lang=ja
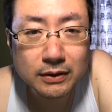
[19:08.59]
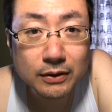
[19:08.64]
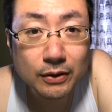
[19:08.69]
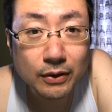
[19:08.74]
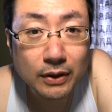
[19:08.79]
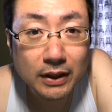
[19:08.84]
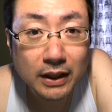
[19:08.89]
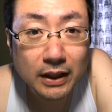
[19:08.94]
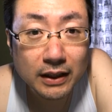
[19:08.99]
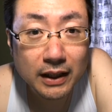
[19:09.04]

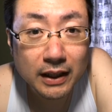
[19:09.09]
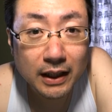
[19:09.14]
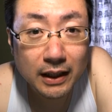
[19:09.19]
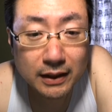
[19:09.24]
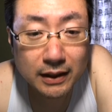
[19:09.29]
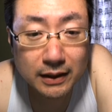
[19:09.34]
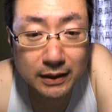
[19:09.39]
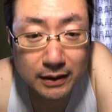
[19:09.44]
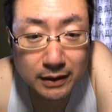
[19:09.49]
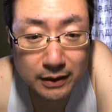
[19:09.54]
これなんだ
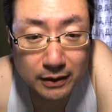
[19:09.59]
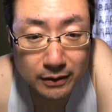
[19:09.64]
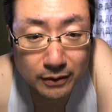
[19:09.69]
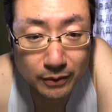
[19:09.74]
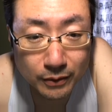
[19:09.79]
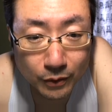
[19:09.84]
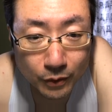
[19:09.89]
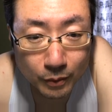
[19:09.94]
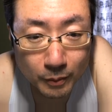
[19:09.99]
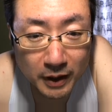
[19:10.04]

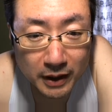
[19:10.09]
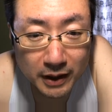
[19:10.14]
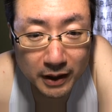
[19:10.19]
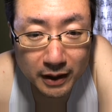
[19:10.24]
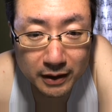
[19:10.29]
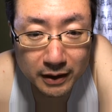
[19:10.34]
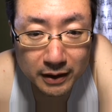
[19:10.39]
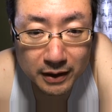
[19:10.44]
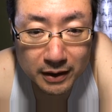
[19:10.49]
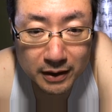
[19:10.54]
おま
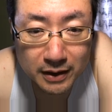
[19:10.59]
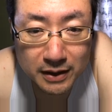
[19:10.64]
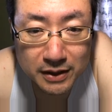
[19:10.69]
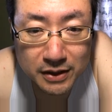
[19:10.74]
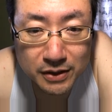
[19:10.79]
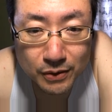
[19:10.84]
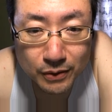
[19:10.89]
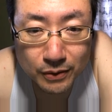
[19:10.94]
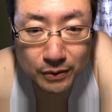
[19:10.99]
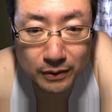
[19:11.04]
けに衣
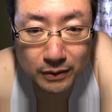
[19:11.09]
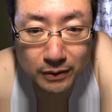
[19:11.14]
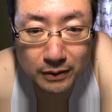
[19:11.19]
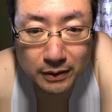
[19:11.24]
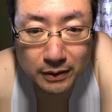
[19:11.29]
装